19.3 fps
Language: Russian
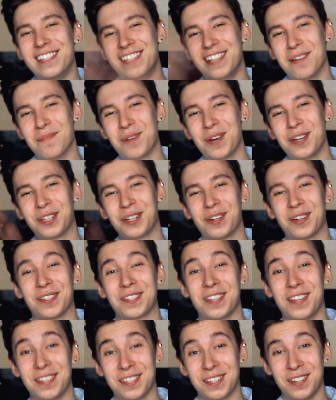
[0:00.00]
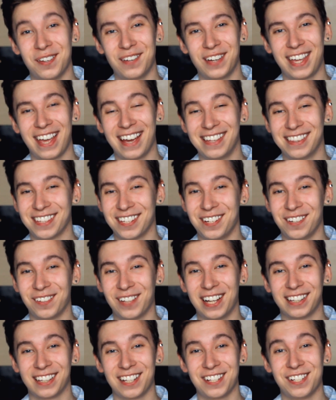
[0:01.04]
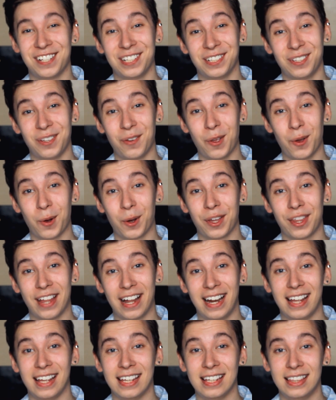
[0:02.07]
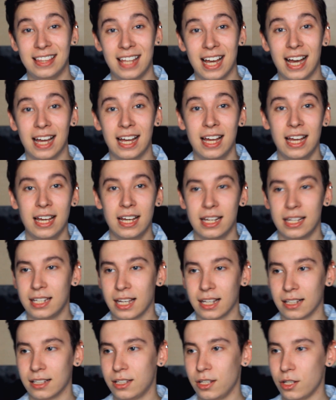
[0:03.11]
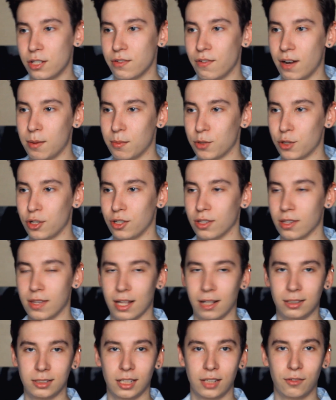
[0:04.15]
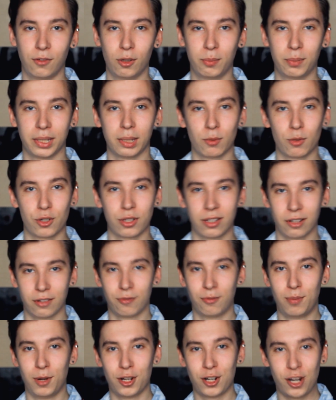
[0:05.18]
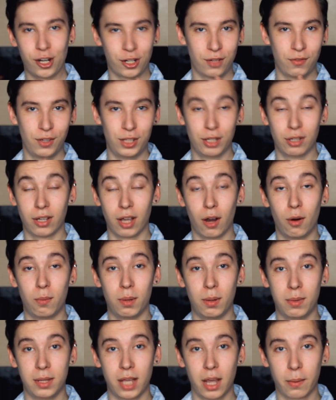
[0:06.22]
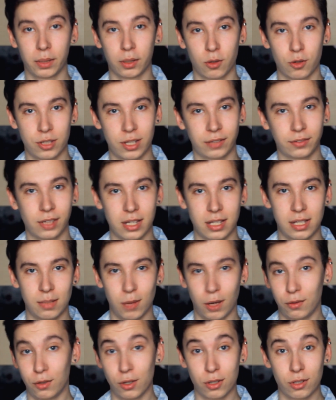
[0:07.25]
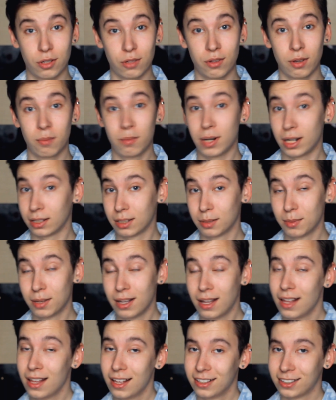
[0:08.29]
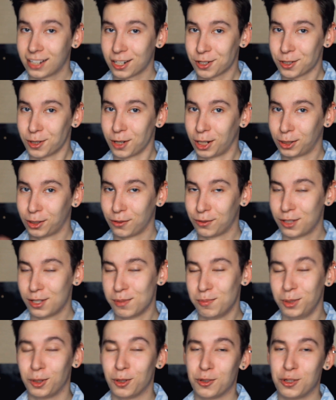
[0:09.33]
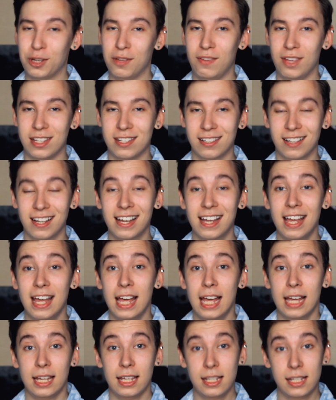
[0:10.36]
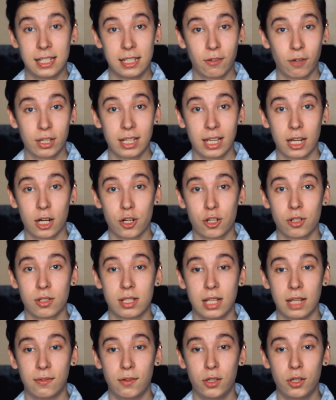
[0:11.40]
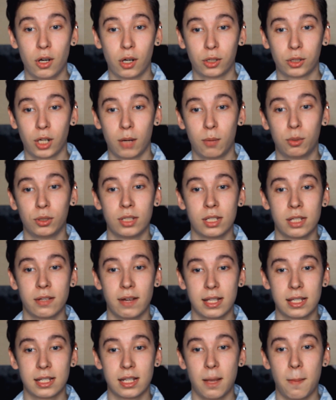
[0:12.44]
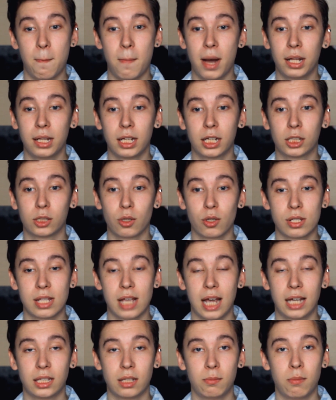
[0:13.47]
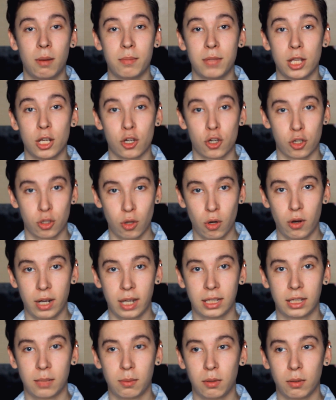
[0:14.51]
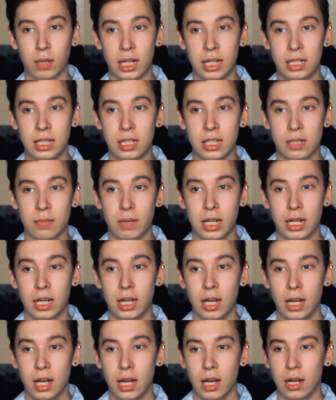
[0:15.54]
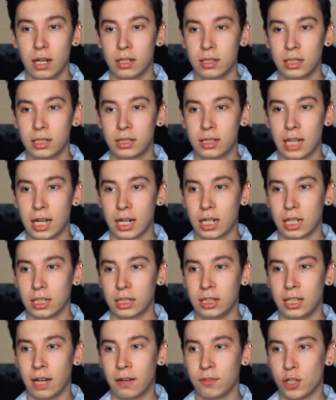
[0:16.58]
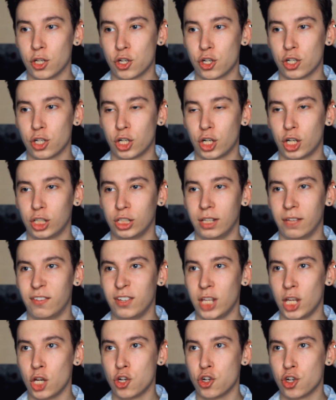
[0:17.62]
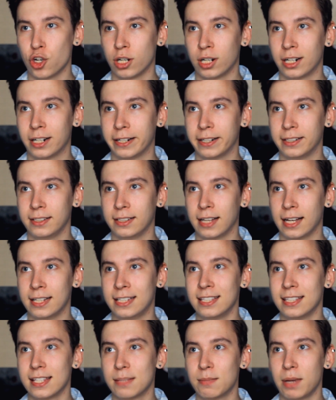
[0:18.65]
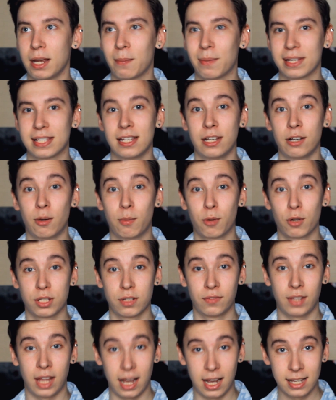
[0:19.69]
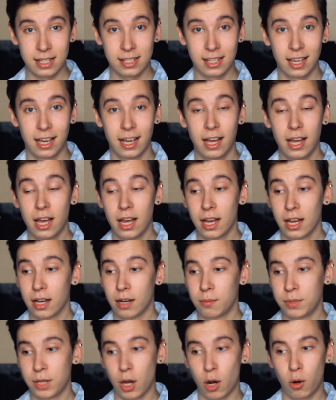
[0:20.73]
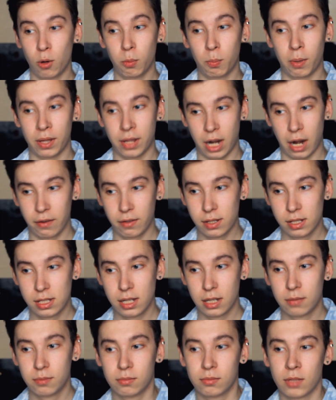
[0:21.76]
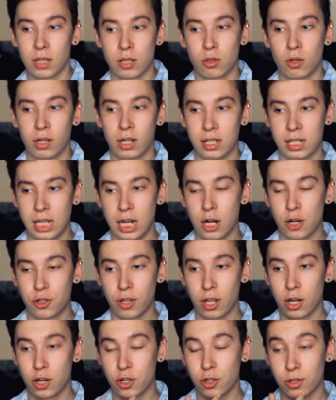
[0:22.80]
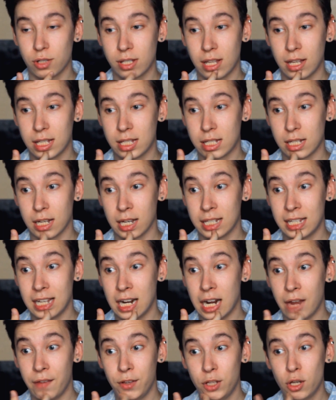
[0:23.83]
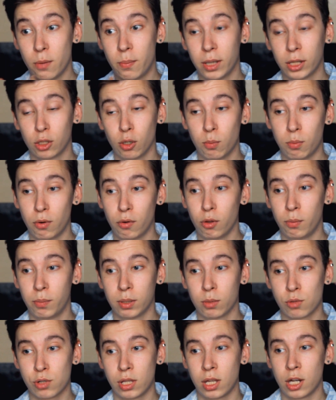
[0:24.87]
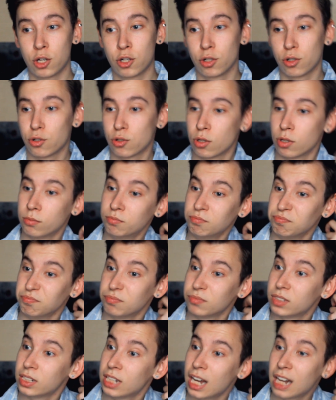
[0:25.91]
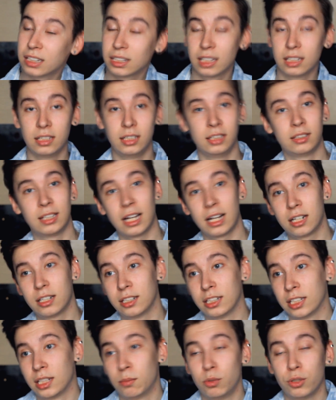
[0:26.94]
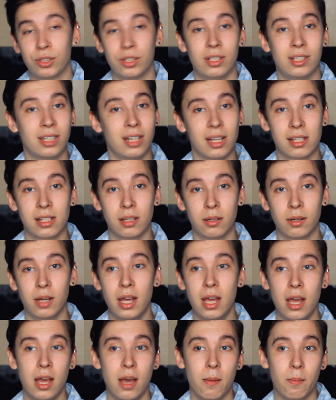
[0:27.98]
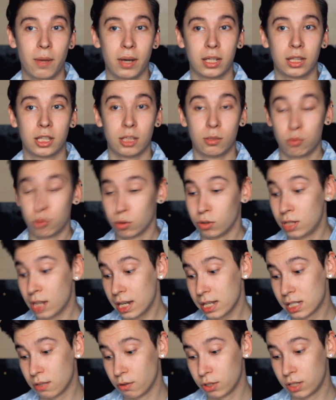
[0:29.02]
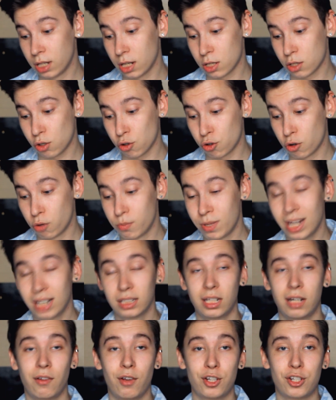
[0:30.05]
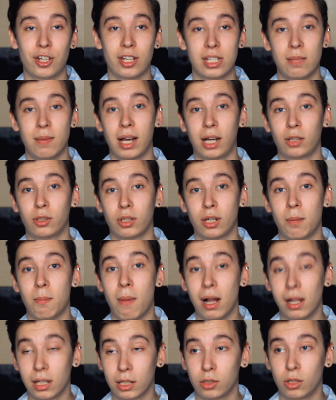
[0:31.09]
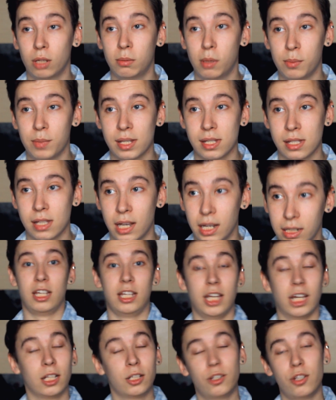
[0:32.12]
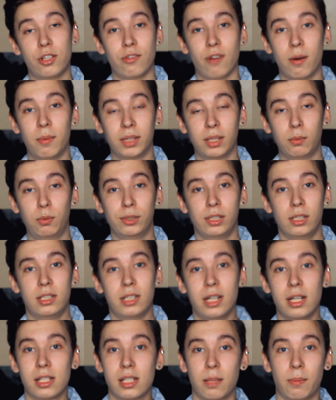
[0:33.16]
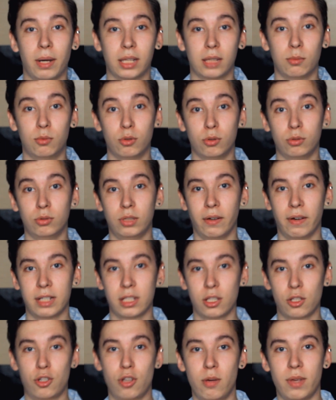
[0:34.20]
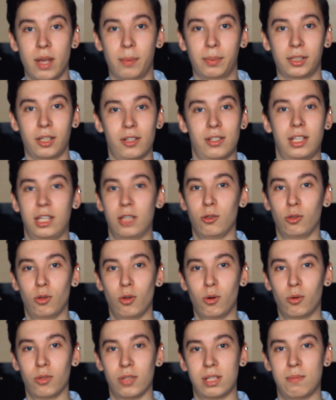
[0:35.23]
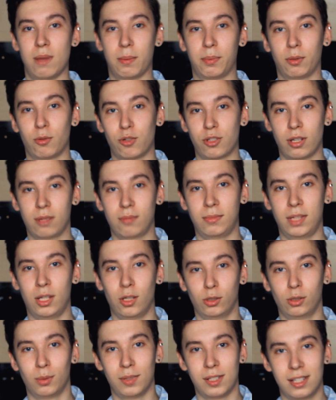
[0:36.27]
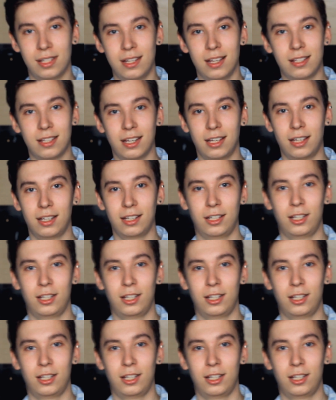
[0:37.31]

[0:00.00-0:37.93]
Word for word: Всем привет, ребят, с вами снова я, Энтони Лайт, очередной видео на канале. И да, я надеюсь, вам еще не надоел этот фон, потому что в ближайшем видео я его поменяю, потому что завтра я снимаю видео со своим братом. Так что готовьтесь, будет очень весело. И сегодня я решил снять видео, которое будет называться «Мало кто знает обо мне что». Это был один из моих не так давнейших, давнейших, один из моих последних вопросов на Аске. Мне он понравился настолько сильно, что я решил снять отдельное видео по этому поводу, потому что я решил, что как-то и так это будет интересно. Поэтому да, сегодня сегодня я расскажу вам некоторые вещи о себе, которые мало кто обо мне знает. Я надеюсь, вам это будет интересно, поэтому давайте начнем. Я пытаюсь закинуть ногу на себя, потому что мне неудобно сидеть.